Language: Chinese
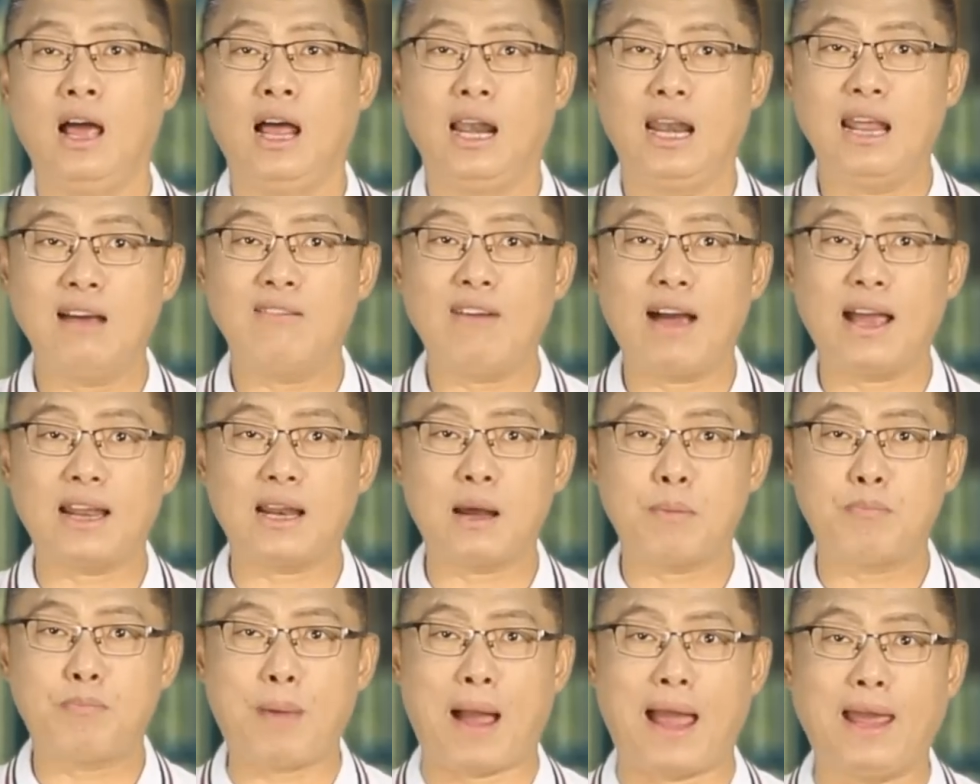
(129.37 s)
另外
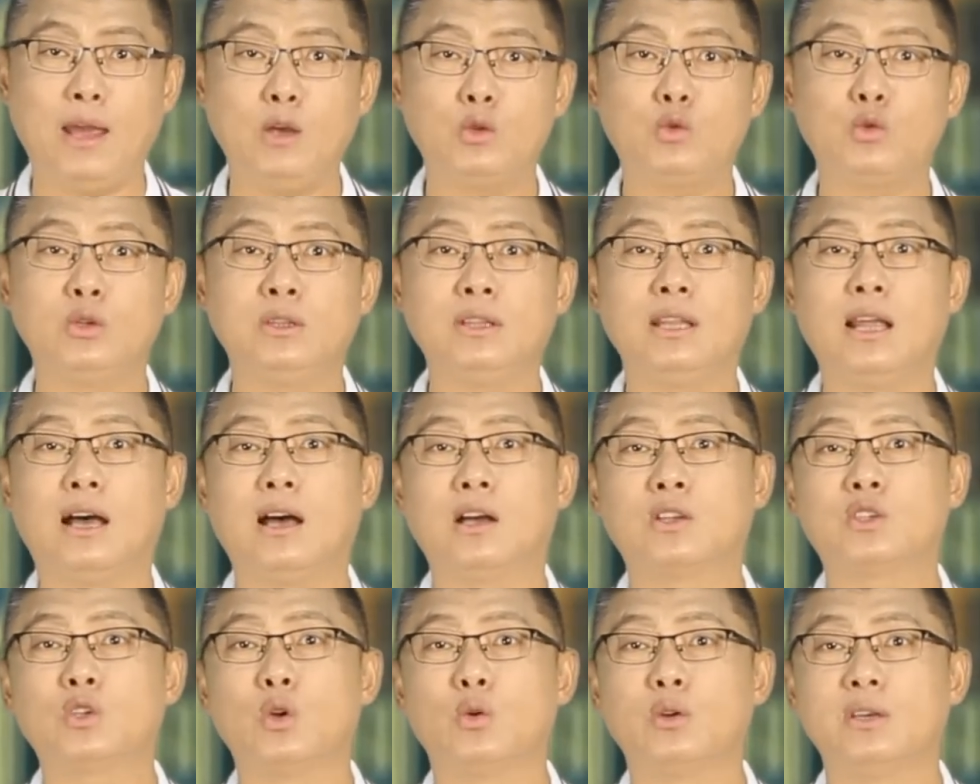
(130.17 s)
呢，白军
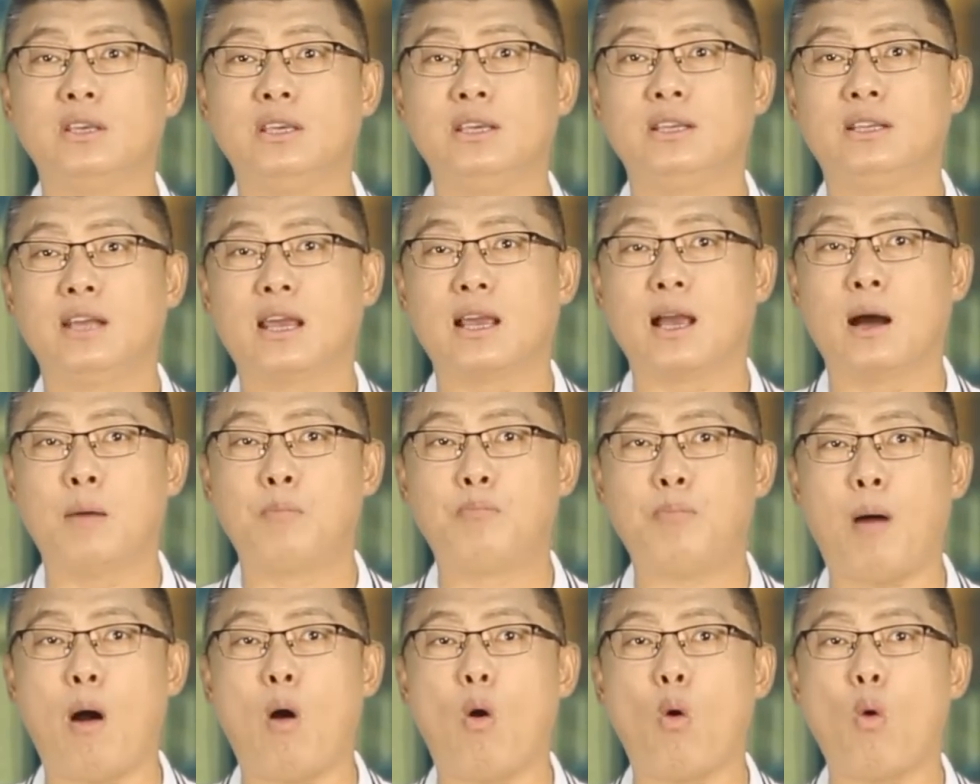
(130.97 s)
呢就以这个
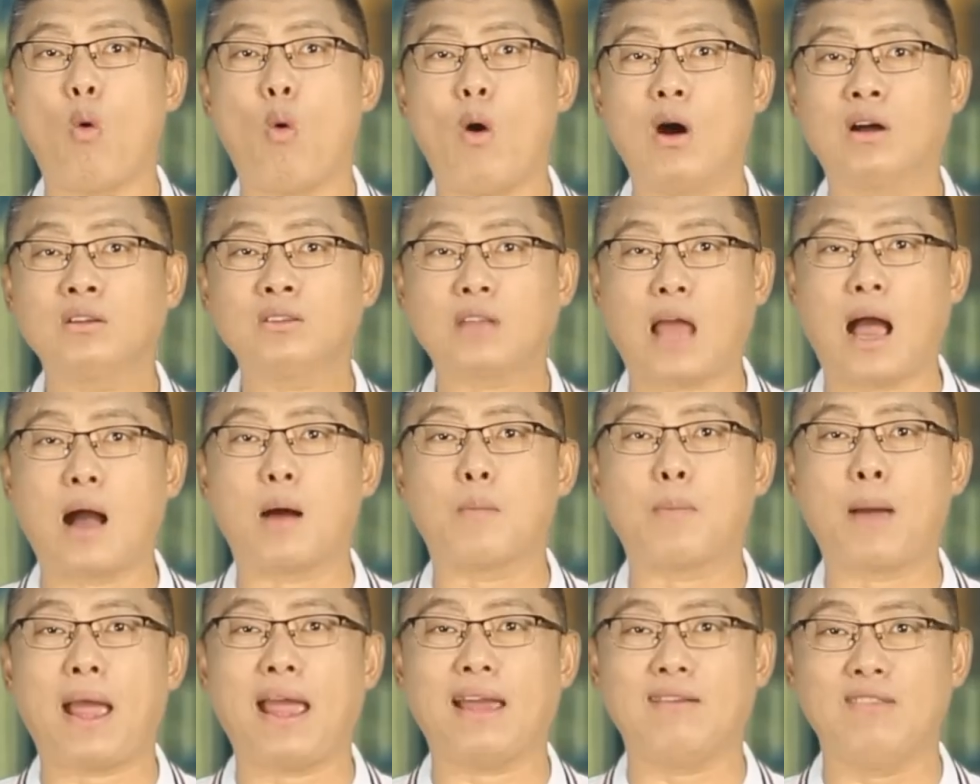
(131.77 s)
保皇
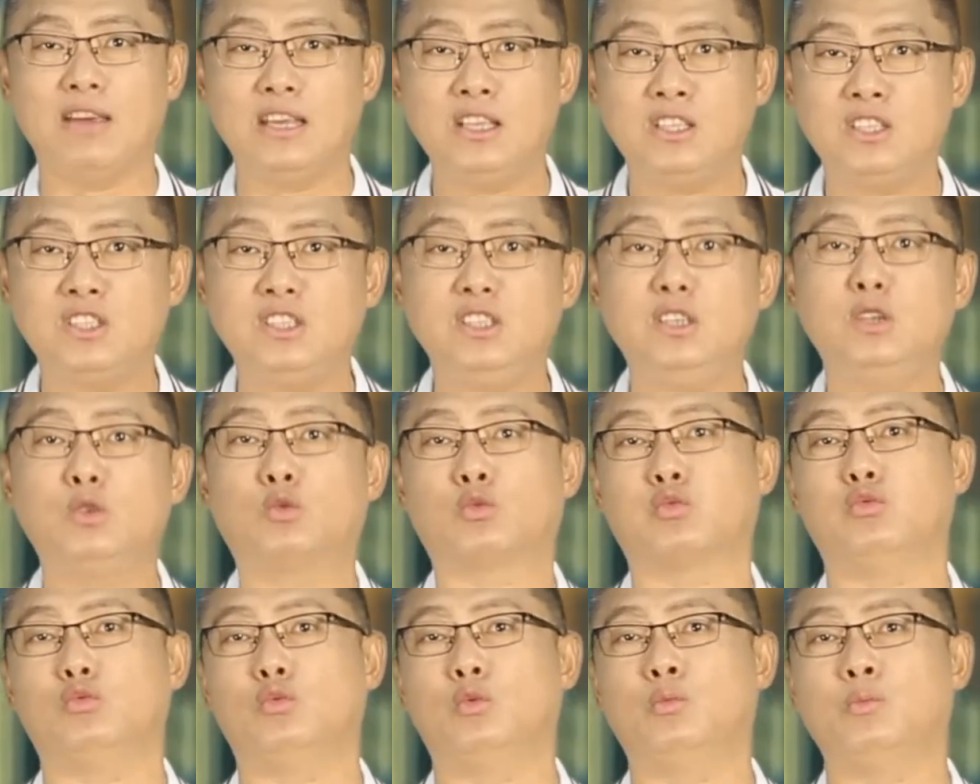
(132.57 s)
党派为基
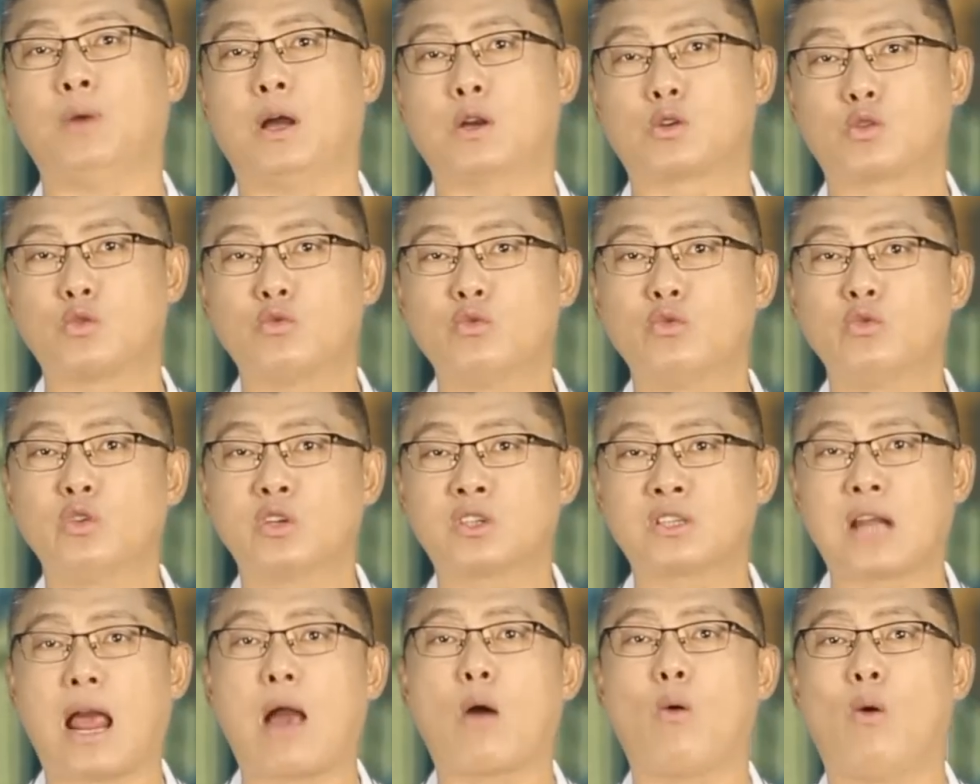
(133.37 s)
础啊，忠于
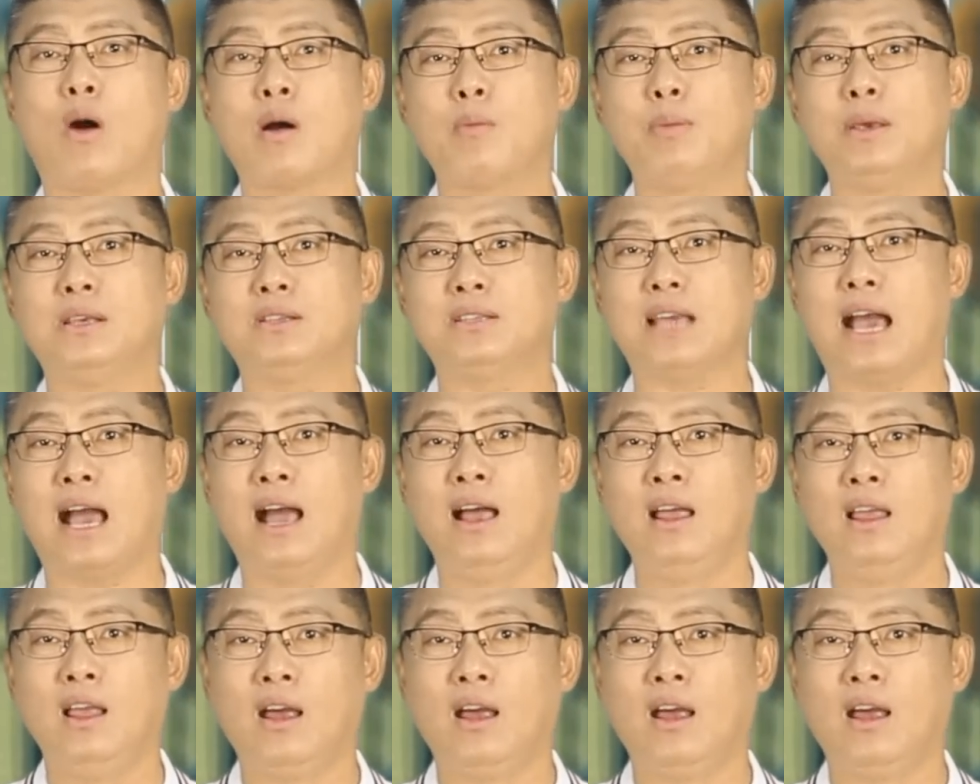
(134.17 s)
沙皇陛下。